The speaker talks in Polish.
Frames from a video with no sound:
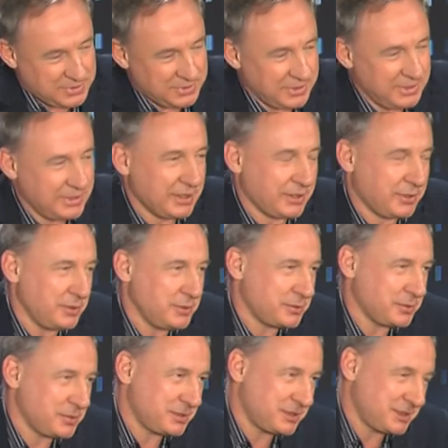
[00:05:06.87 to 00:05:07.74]
Jak to
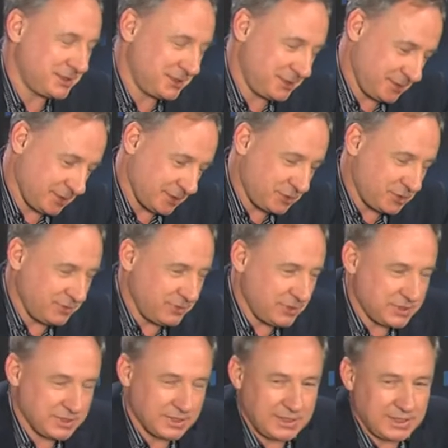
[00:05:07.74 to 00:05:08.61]
urodziny, nie? Oczywiście
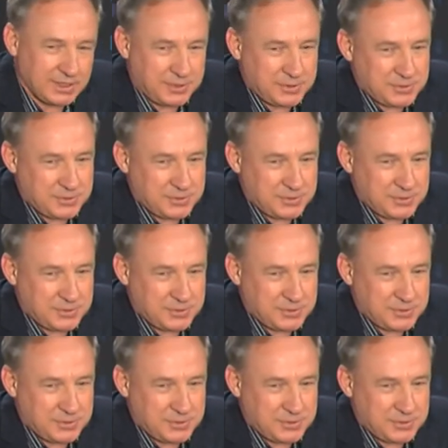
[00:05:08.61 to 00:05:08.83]
oczywiście i na